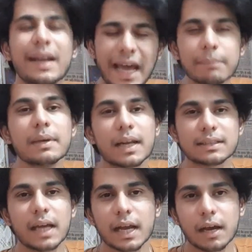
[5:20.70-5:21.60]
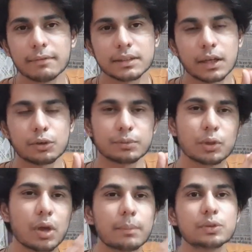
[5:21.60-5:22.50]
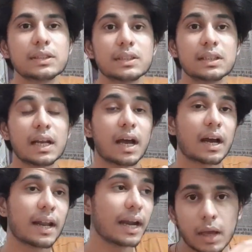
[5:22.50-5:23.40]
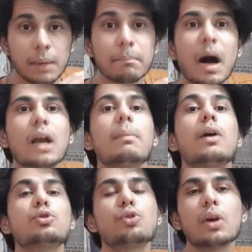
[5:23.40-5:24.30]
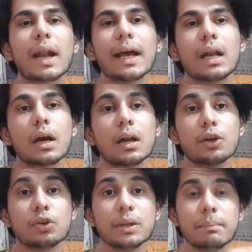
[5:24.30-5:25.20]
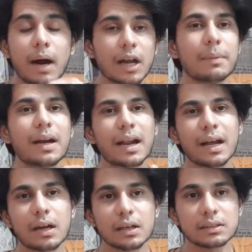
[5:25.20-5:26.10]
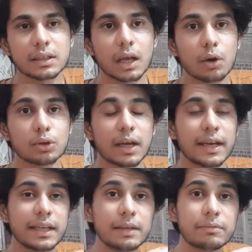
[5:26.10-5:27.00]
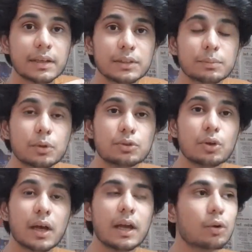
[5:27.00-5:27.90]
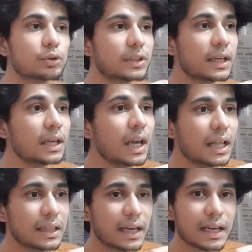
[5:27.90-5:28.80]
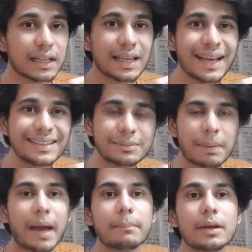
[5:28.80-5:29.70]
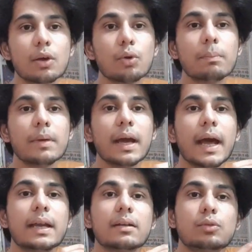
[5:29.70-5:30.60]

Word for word: टाइम भी लगता है काफ़ी सारे उसमें तो आप उसकी चिंता ना करें एंड बार बार उसको ट्राई ना करें क्योंकि बार बार ट्राई करने से क्या होता है कि फेसबुक जो है उसे देख लेता है स्पैम के रूप में एंड